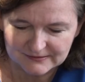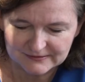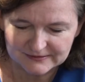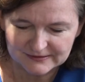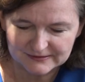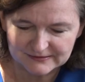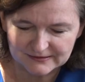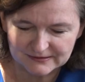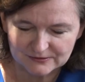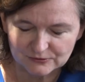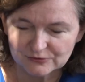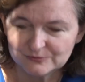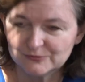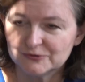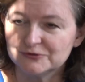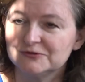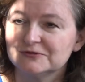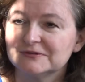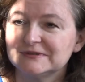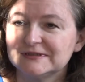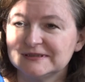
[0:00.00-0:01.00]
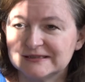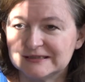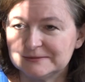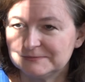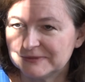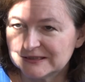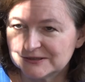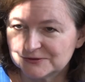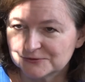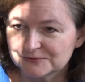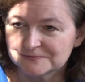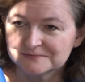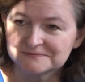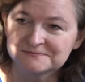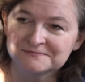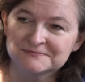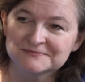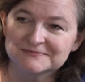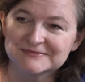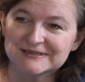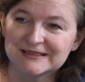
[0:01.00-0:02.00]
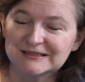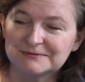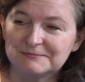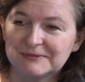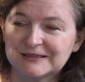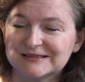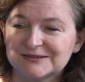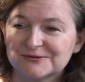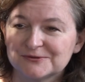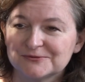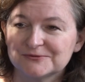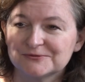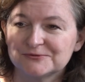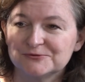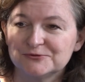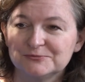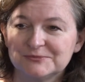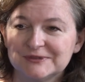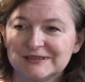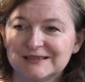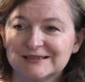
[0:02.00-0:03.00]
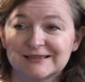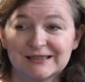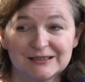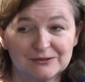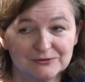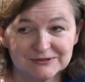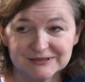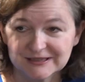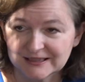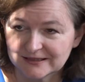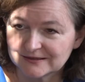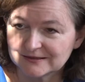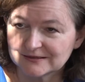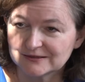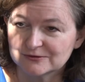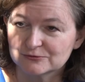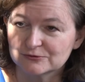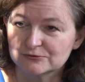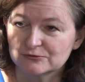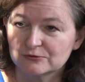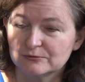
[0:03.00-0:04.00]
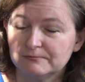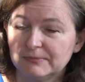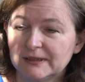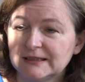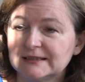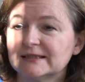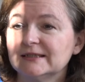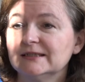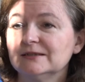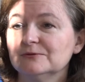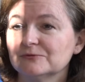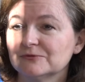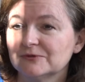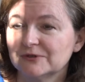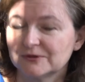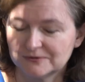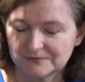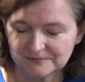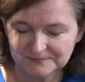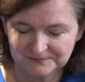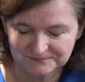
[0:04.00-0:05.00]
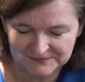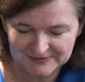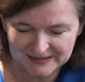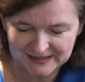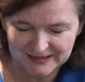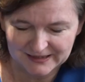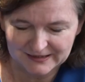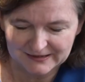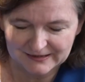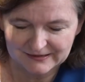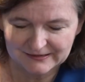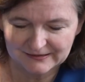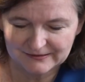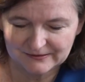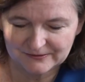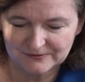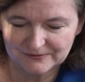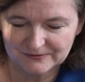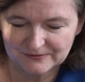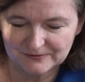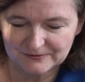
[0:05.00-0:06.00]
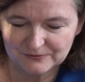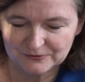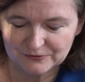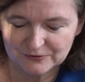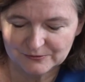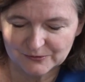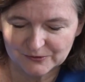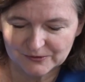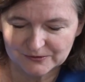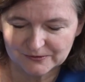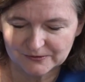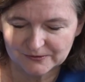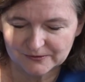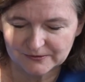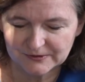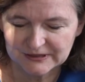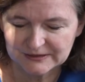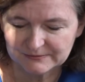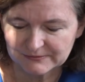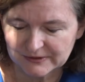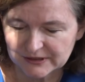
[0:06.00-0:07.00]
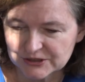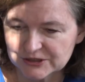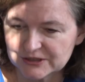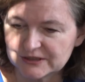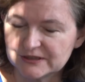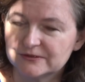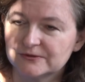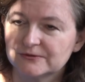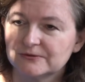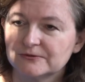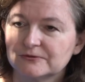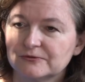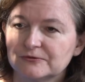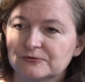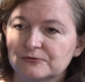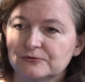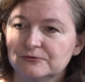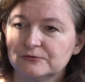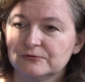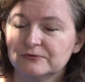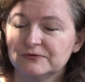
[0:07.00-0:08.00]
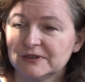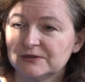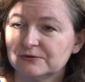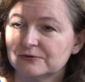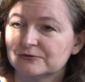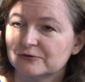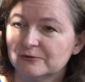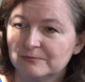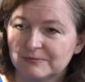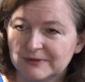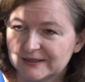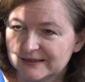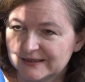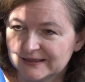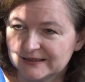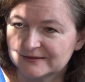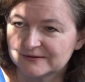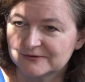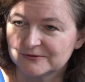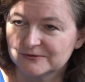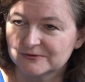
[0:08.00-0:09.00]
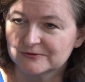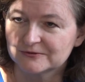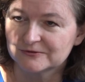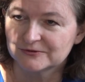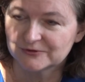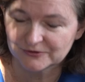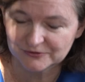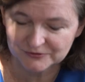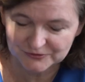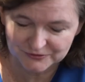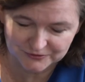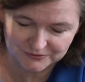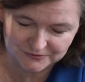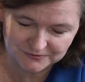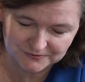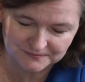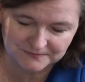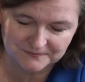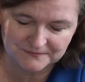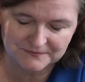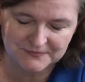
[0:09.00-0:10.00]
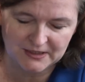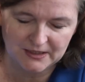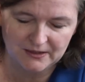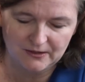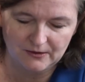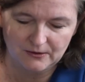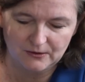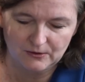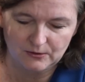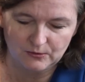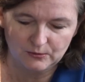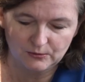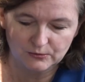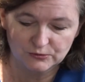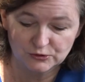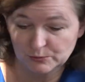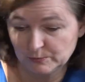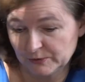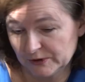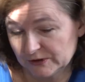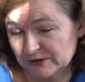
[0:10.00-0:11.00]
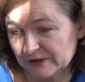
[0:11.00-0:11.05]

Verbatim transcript: C'est un roman d'anticipation. Ça se passe en 2045, donc dans pas très longtemps. Et euh, le roman euh, imagine euh, ce que devient notre planète dans 30 ans. c'est pas